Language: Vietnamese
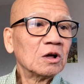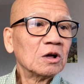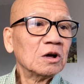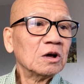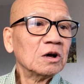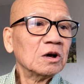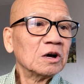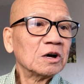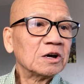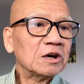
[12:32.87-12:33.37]

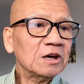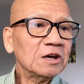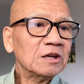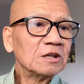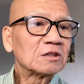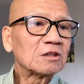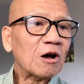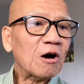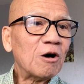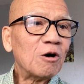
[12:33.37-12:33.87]
khi
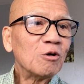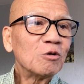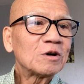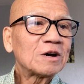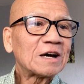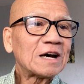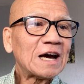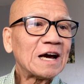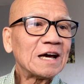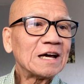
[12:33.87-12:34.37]
tổ
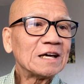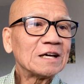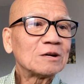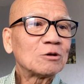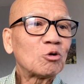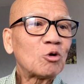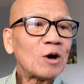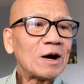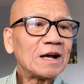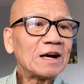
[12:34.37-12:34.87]
khai
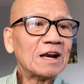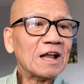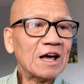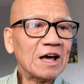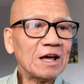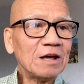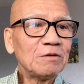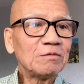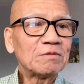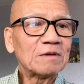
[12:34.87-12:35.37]
khóa
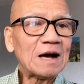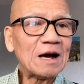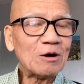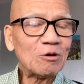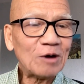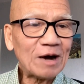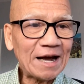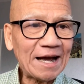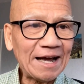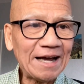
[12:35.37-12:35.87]
lễ vào
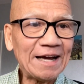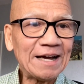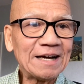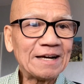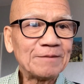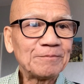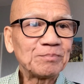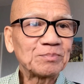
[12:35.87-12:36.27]
hạ